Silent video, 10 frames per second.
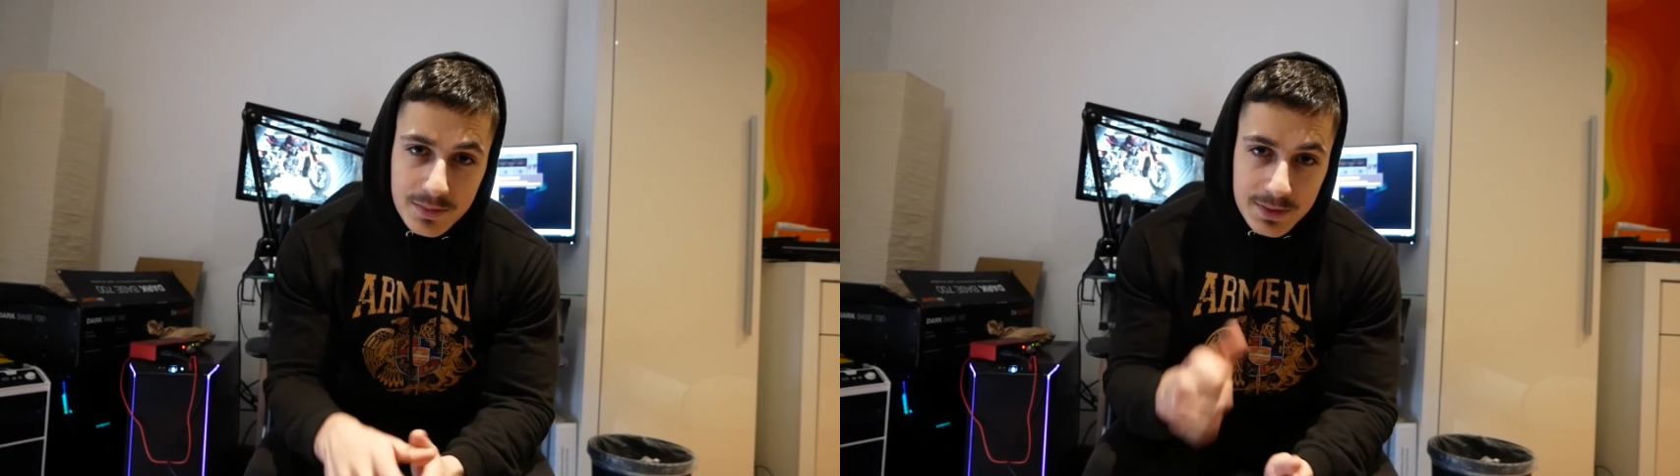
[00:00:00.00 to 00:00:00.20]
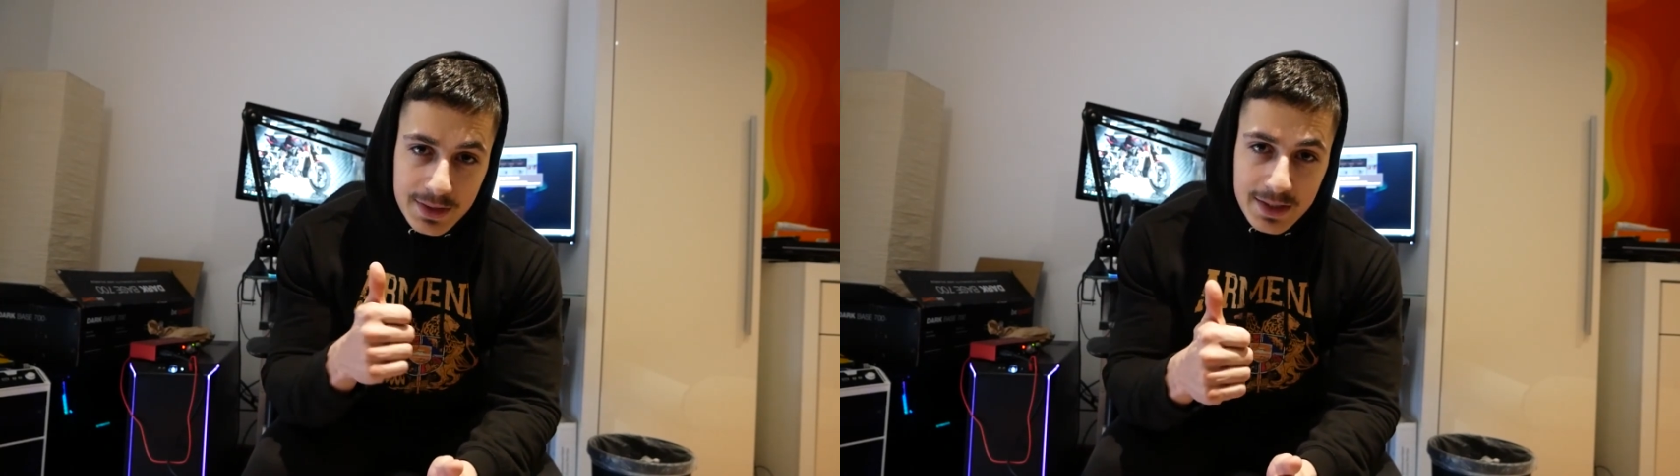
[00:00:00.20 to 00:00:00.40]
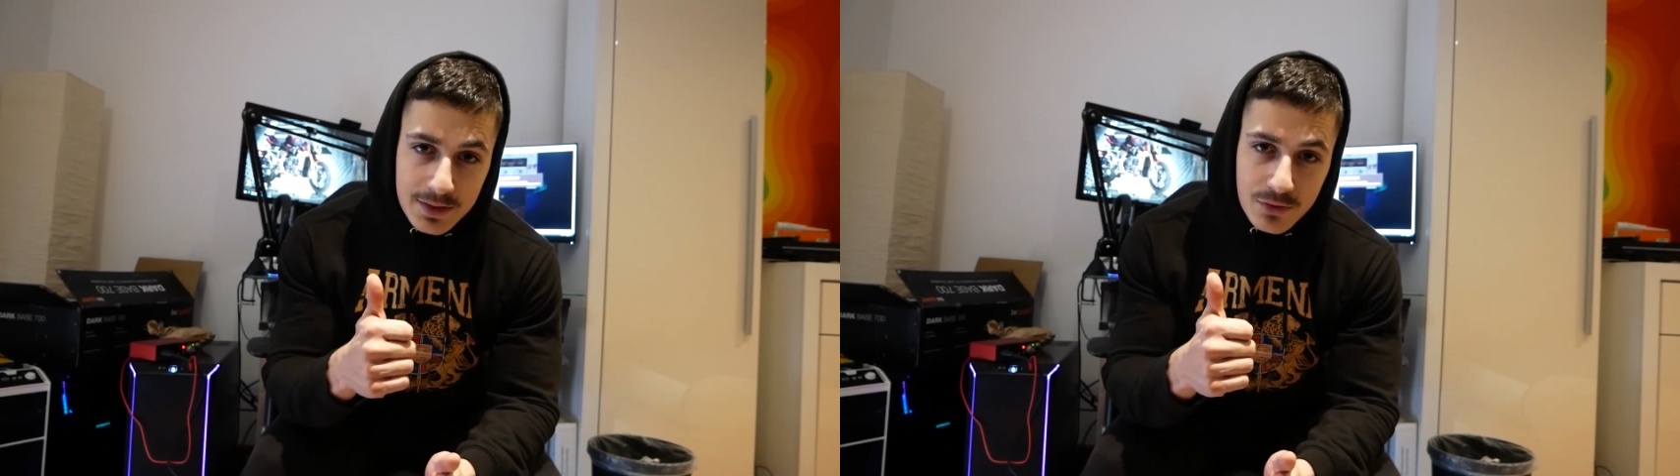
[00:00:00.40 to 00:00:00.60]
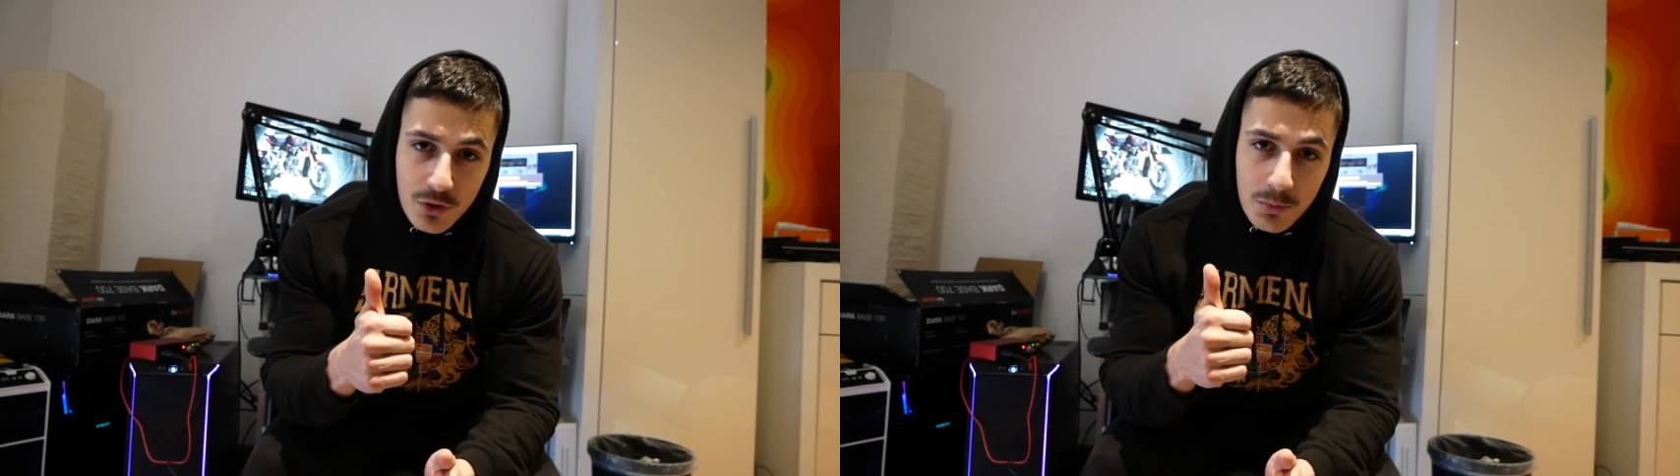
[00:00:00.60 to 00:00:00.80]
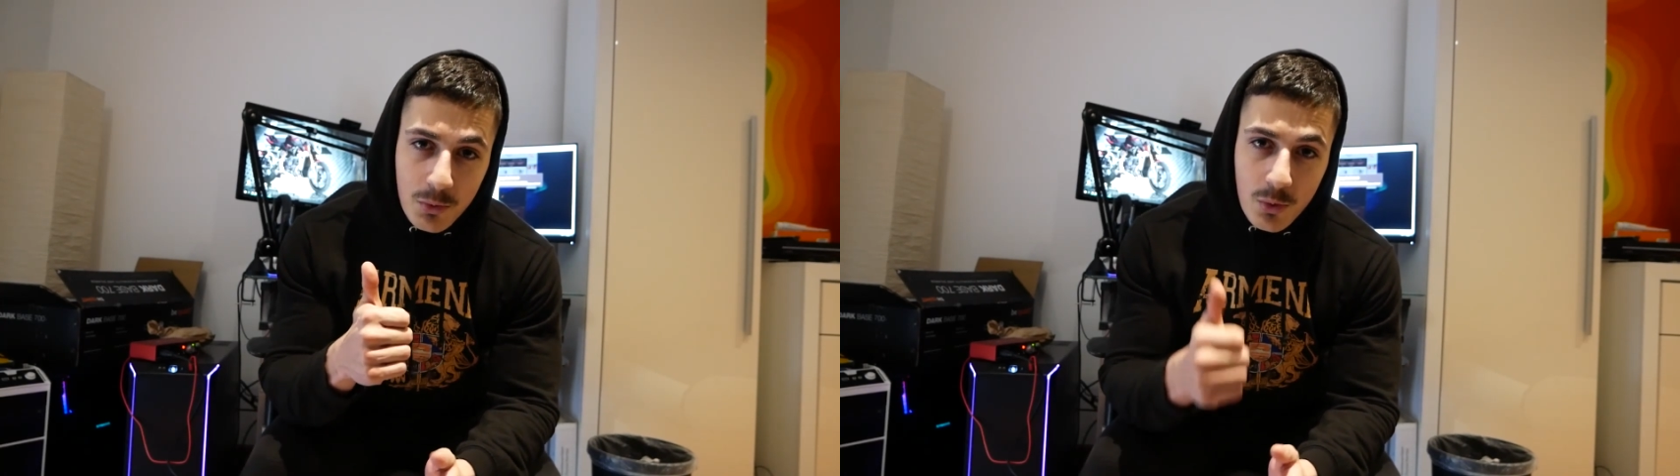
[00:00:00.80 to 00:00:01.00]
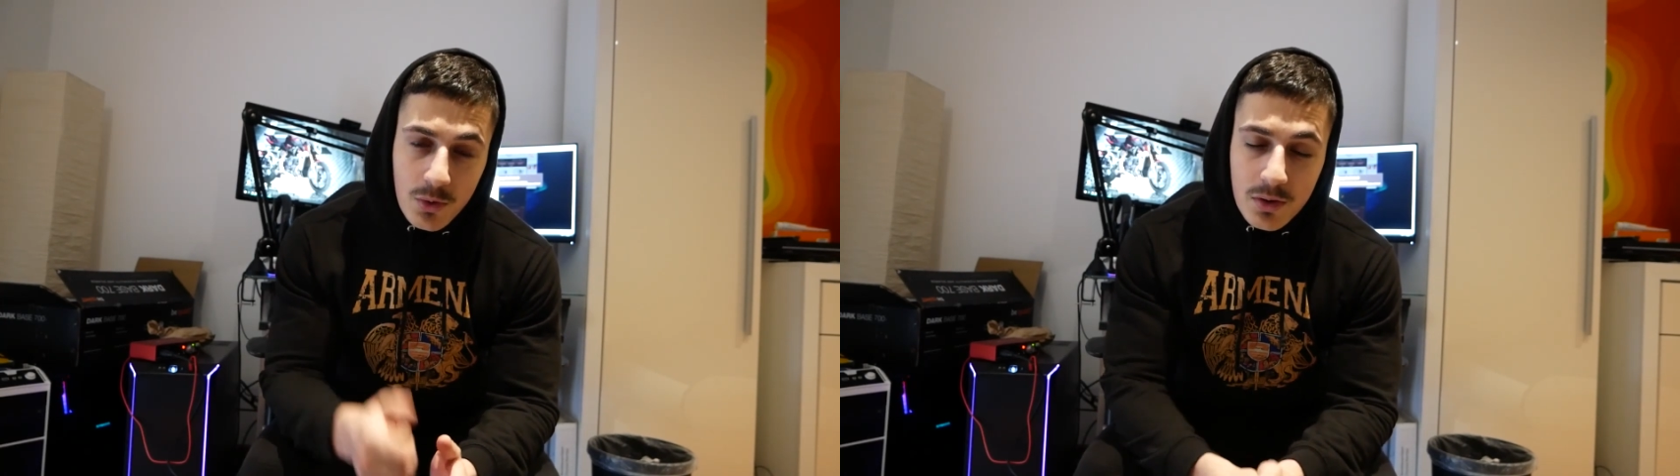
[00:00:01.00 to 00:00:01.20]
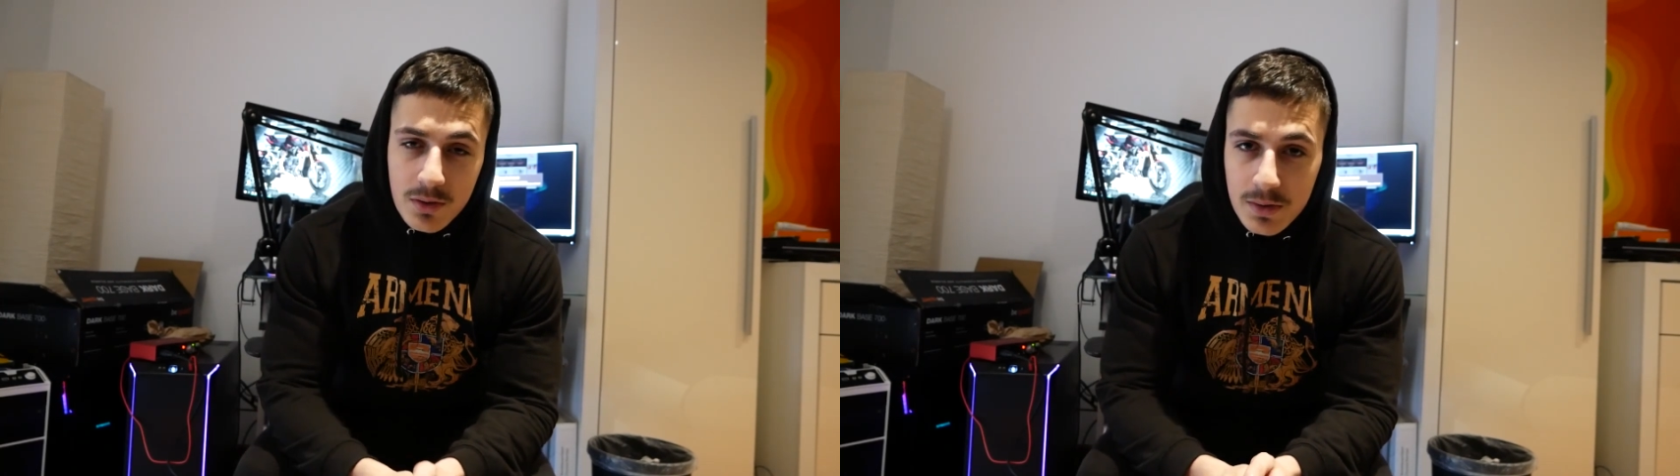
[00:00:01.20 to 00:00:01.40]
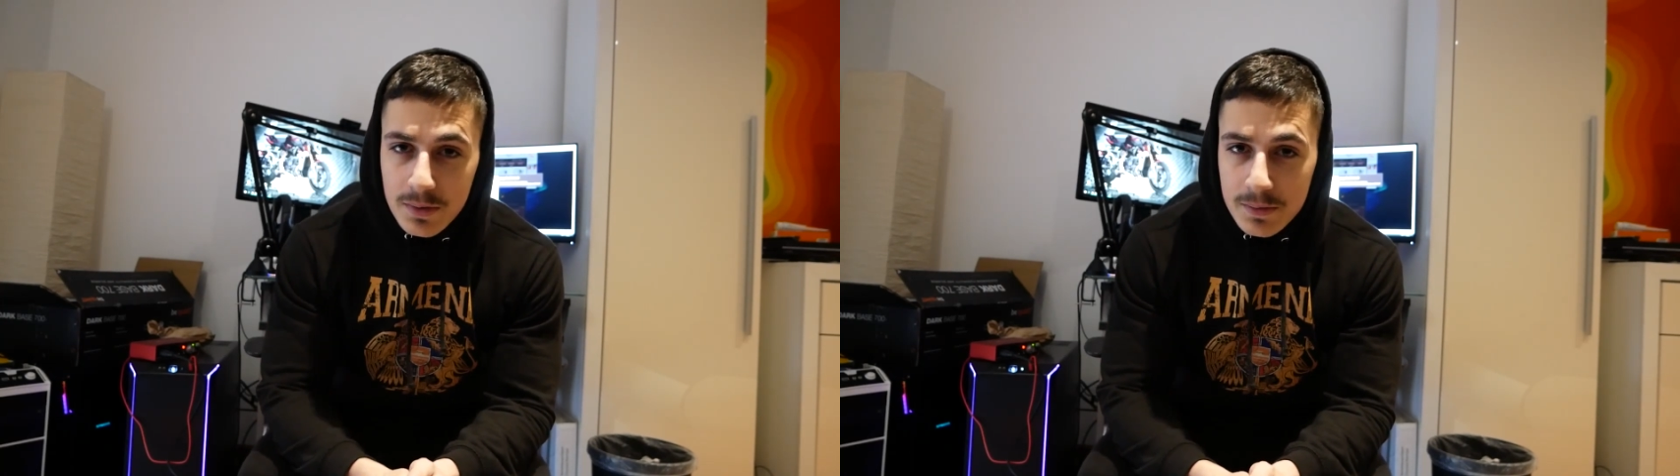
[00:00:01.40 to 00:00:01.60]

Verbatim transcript: gerne einen Daumen hoch.